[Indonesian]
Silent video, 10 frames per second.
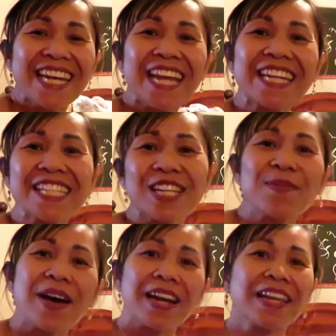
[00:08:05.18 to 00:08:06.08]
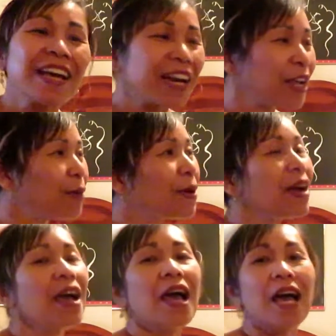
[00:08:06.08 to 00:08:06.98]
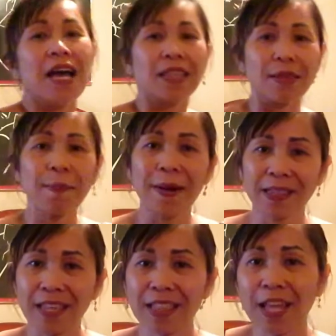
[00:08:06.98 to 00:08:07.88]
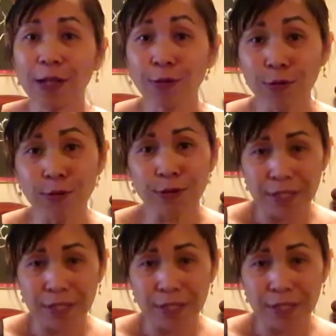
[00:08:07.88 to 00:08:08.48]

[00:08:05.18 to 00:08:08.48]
di atas lemari karena emang tempat kita tuh